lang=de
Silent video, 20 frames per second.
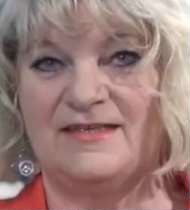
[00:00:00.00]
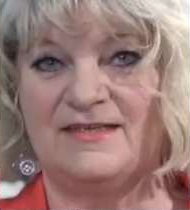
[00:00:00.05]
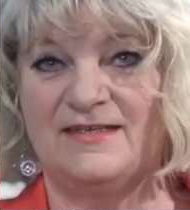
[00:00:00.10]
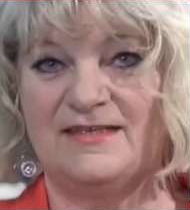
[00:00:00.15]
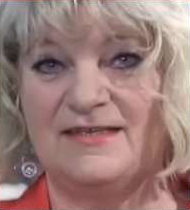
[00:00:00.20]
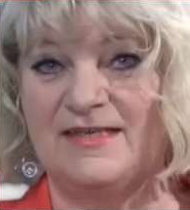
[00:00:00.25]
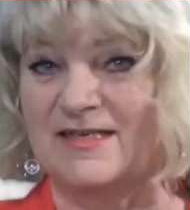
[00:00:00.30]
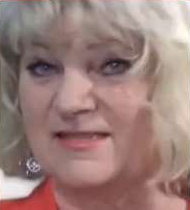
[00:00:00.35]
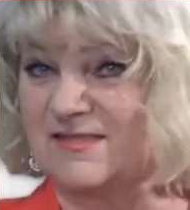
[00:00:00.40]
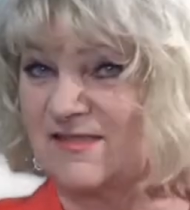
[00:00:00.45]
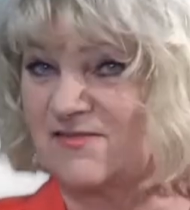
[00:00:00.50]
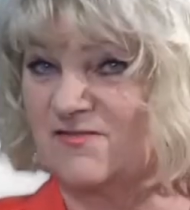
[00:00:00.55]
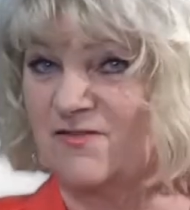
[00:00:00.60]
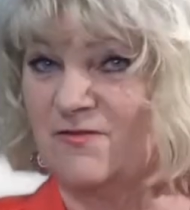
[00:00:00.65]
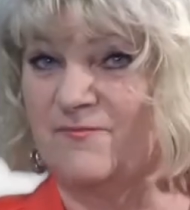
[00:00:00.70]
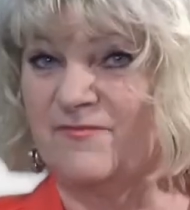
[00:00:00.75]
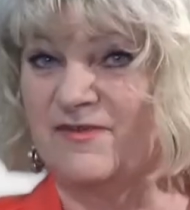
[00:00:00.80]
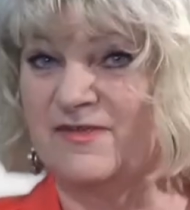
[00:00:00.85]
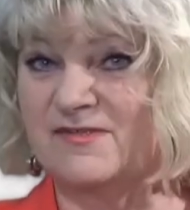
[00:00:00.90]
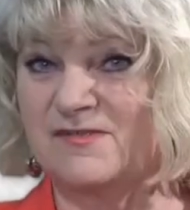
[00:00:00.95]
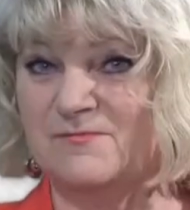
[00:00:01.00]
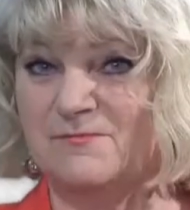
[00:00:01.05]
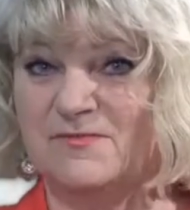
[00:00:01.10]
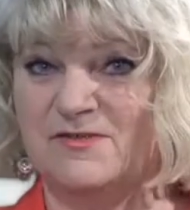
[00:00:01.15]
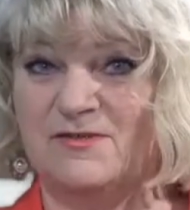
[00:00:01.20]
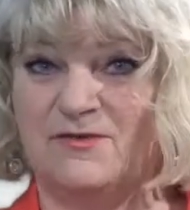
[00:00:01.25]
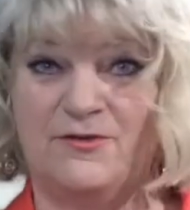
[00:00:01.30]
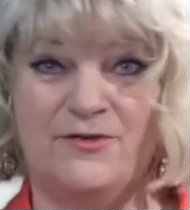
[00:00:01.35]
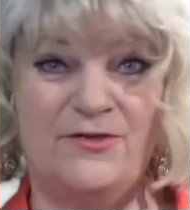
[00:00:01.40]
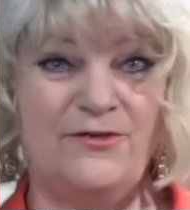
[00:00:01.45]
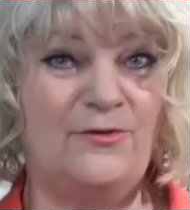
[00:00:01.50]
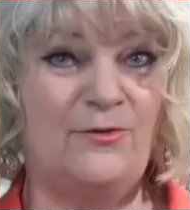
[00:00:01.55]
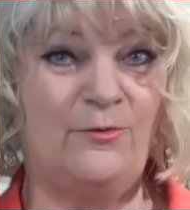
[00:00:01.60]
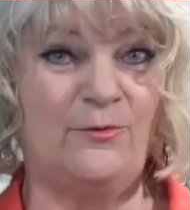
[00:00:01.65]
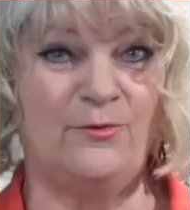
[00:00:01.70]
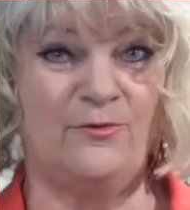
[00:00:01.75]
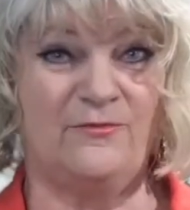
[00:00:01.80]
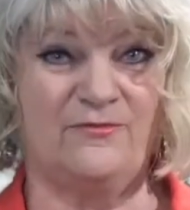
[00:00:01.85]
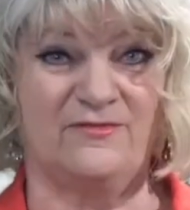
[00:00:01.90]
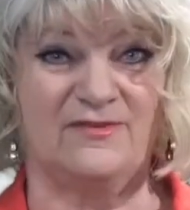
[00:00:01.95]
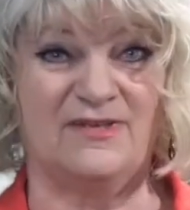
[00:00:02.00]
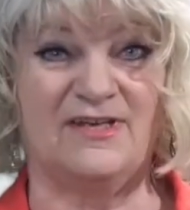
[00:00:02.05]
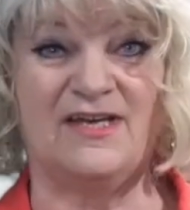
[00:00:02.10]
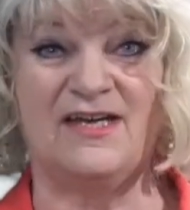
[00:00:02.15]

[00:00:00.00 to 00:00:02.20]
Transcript: Jetzt kommen wir zum tollen Löwen.